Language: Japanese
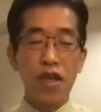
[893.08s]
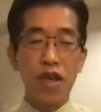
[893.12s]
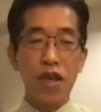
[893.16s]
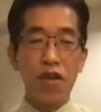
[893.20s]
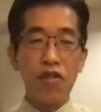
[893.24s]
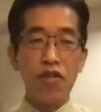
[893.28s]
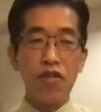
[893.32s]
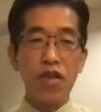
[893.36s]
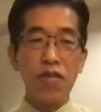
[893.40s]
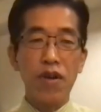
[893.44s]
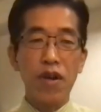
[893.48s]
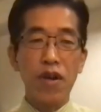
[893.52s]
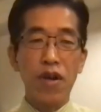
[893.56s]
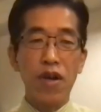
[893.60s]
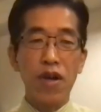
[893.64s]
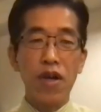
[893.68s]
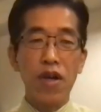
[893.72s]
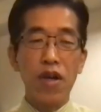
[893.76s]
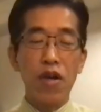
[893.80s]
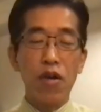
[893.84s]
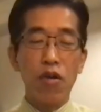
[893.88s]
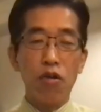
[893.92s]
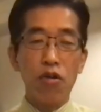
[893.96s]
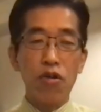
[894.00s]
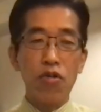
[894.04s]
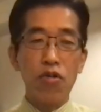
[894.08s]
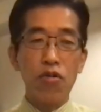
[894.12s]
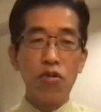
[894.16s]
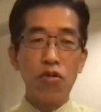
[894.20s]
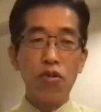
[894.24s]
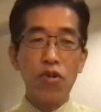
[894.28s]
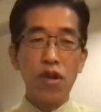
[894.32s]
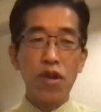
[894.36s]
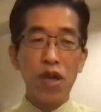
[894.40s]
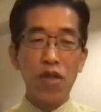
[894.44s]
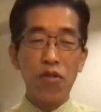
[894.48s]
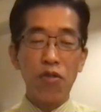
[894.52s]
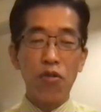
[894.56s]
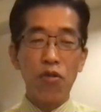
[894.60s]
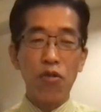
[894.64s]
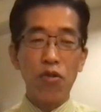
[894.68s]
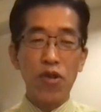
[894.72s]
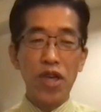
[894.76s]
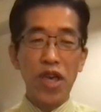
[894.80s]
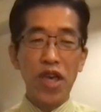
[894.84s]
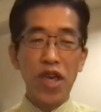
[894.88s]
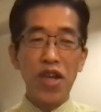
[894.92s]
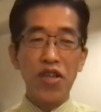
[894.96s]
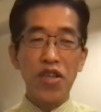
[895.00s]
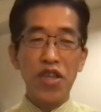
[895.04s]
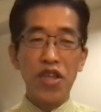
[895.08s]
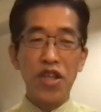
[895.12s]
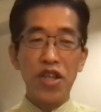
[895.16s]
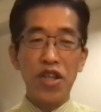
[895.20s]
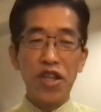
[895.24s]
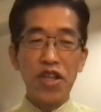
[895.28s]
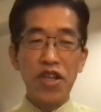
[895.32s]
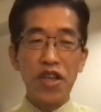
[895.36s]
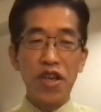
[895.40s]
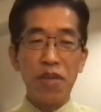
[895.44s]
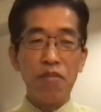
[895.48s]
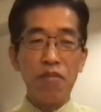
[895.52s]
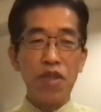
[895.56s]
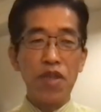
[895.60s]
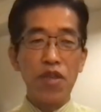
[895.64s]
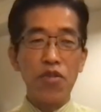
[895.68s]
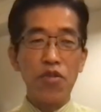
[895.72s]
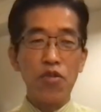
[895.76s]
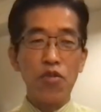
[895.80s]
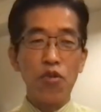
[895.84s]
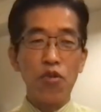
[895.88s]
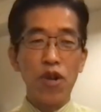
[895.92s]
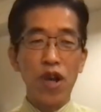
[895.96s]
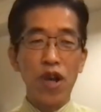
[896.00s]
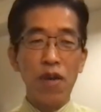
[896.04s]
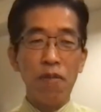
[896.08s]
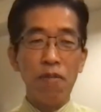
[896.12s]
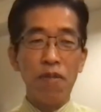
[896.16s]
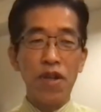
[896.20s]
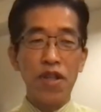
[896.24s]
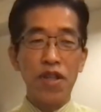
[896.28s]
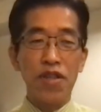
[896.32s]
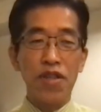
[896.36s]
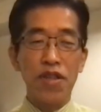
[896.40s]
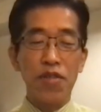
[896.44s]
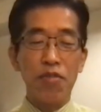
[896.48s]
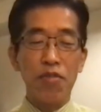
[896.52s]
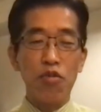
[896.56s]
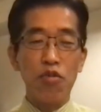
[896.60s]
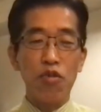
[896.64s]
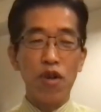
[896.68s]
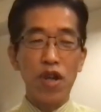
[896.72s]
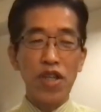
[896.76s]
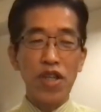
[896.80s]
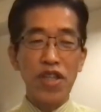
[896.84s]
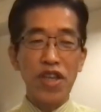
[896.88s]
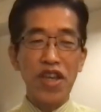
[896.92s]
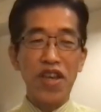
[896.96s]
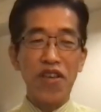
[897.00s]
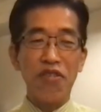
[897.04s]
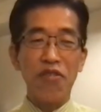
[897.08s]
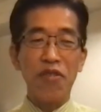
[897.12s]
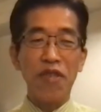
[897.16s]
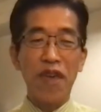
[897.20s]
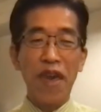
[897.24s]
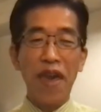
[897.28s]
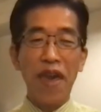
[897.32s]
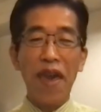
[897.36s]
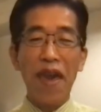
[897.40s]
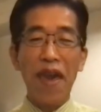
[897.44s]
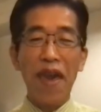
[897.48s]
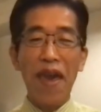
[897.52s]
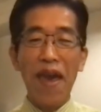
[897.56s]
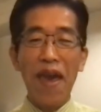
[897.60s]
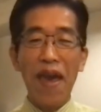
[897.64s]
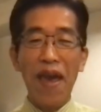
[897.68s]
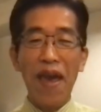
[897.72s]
逆に言えば、これをあの機会に立憲民主党頑張れって僕は言いたいけどね。